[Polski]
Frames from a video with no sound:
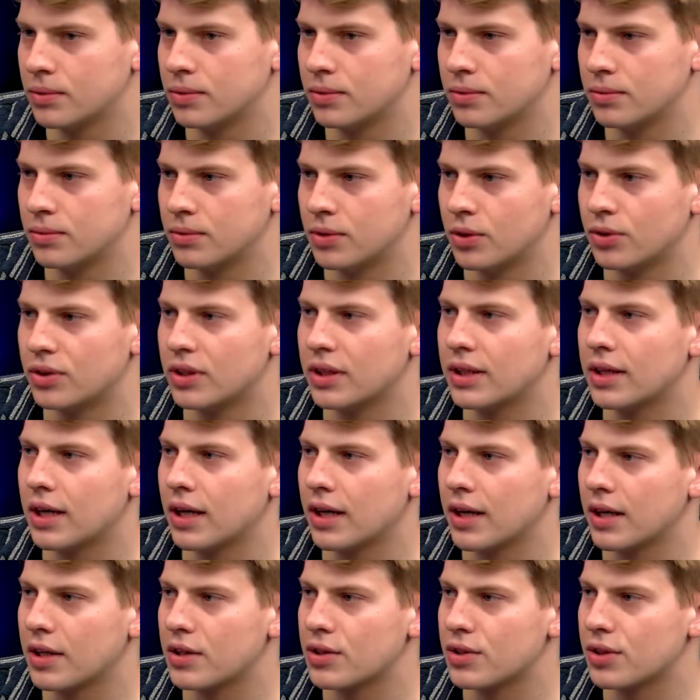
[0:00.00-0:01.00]
Dotyka
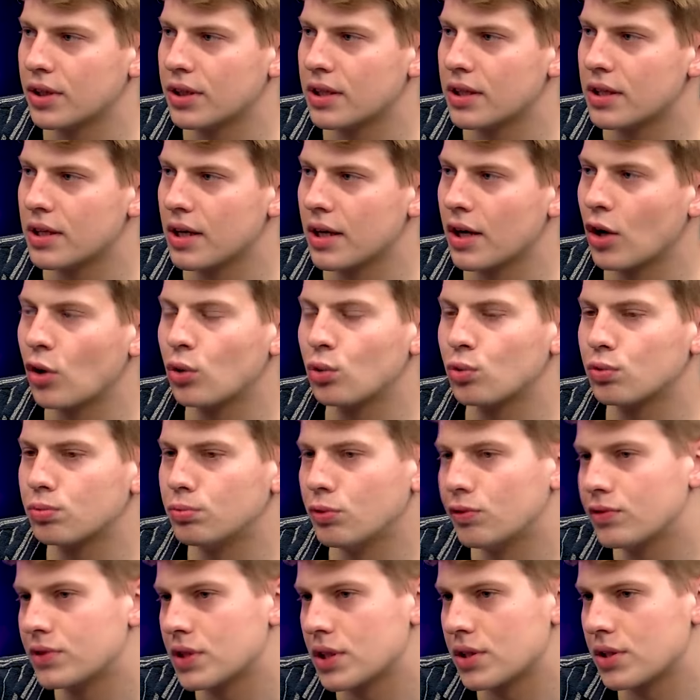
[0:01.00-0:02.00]
jakichś takich rejonów mu
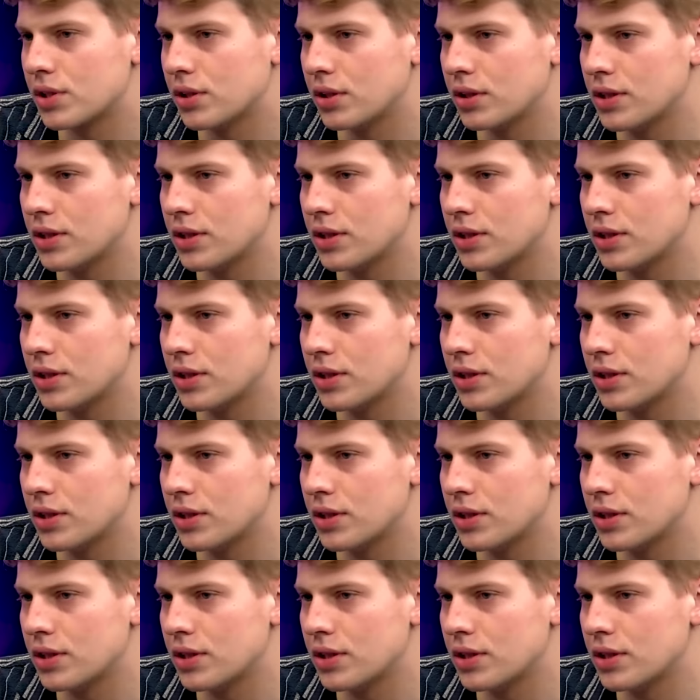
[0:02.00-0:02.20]
wcześniej